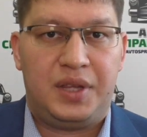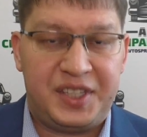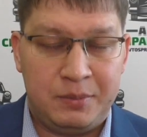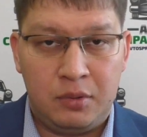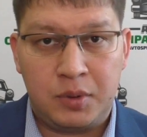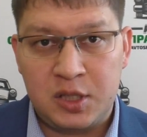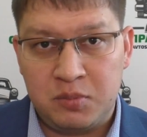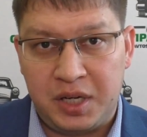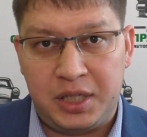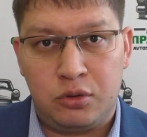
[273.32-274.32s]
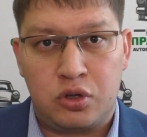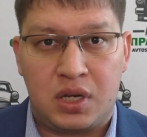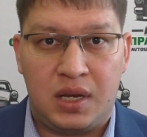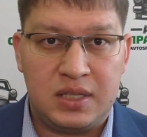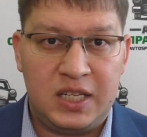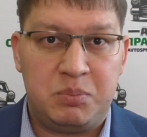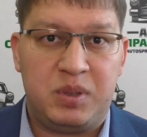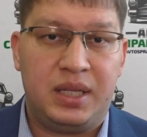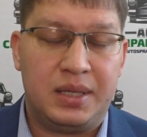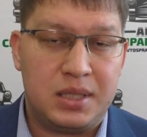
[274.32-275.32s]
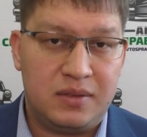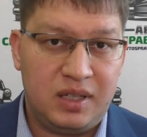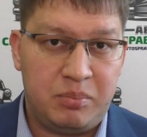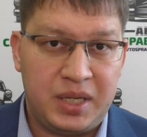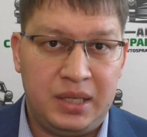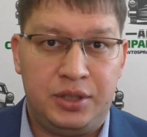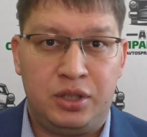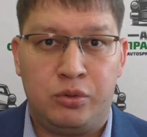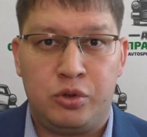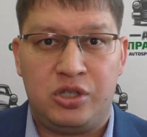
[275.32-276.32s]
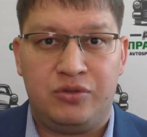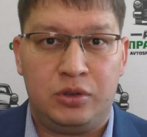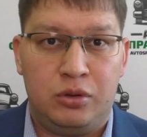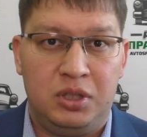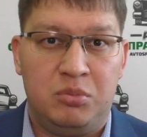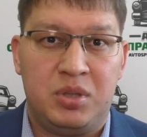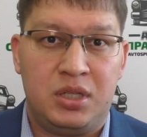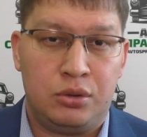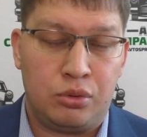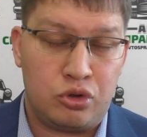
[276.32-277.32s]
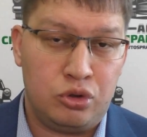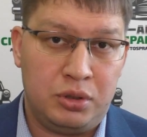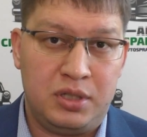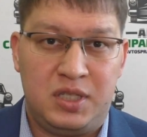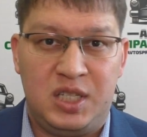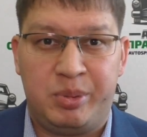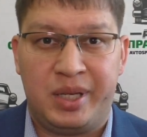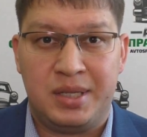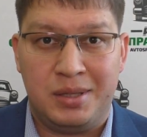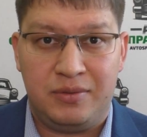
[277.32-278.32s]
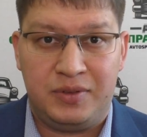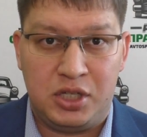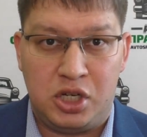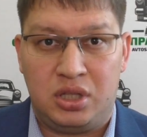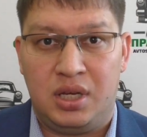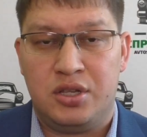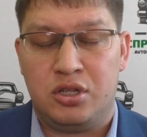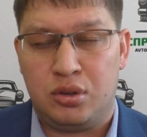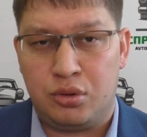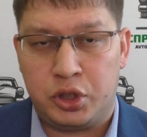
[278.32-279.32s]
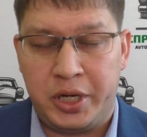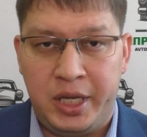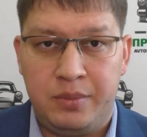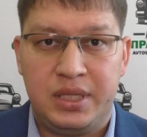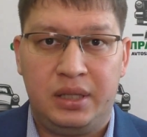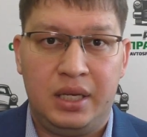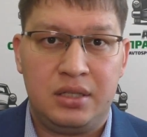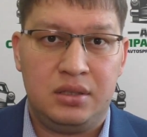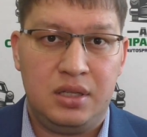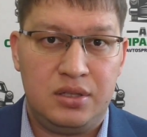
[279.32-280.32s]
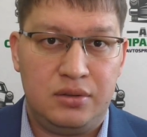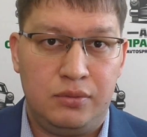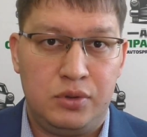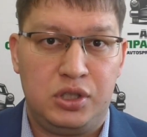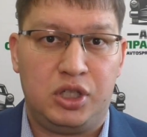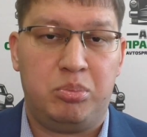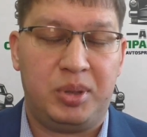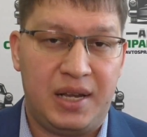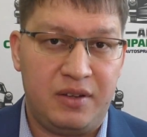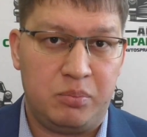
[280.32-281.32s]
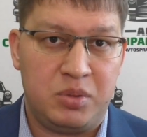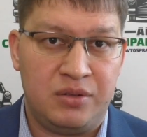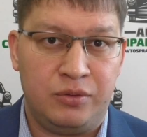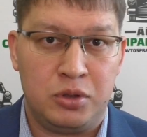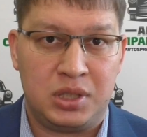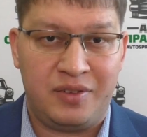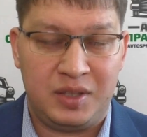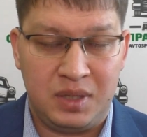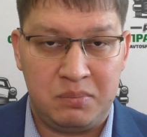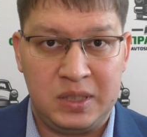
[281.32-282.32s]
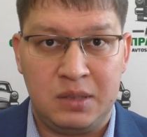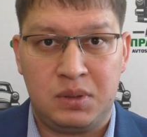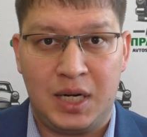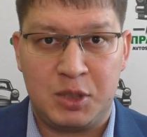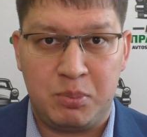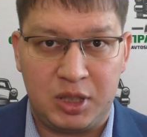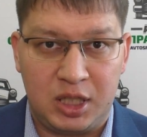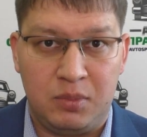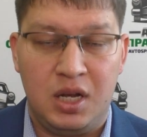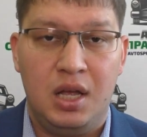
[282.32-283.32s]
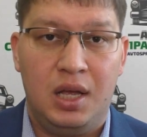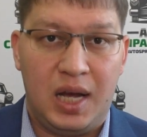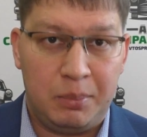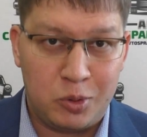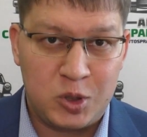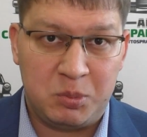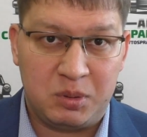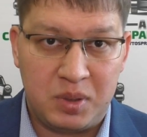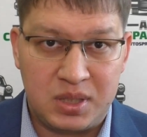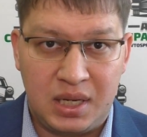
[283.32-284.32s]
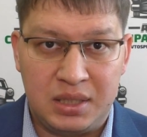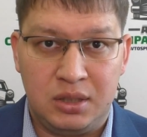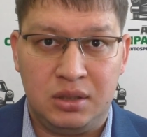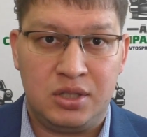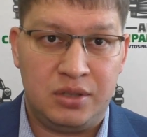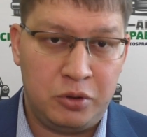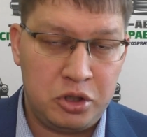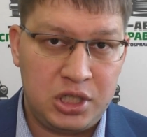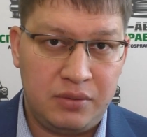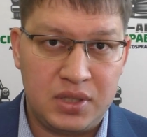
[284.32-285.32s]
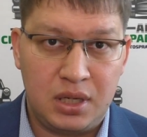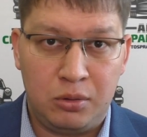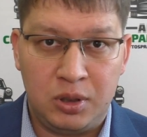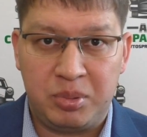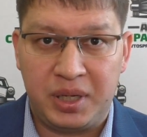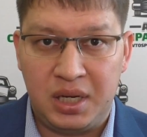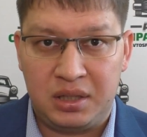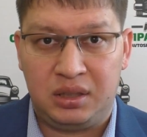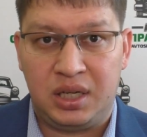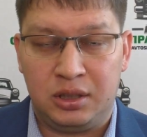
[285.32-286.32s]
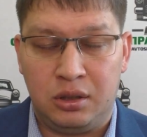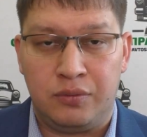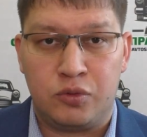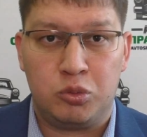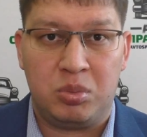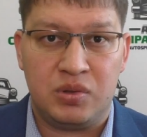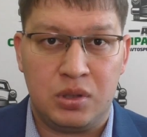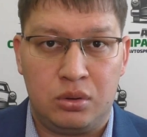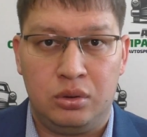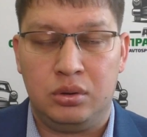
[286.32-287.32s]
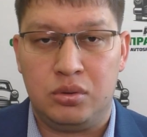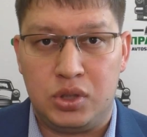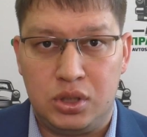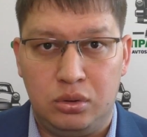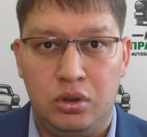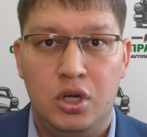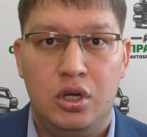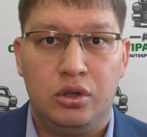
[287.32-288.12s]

Таким образом, как я уже сказал, с 15 апреля текущего года перегруз до 10% не считается нарушением согласно действующих правил перевозок автомобильным транспортом, а после подписания сегодняшнего законопроекта, когда он вступит в законную силу,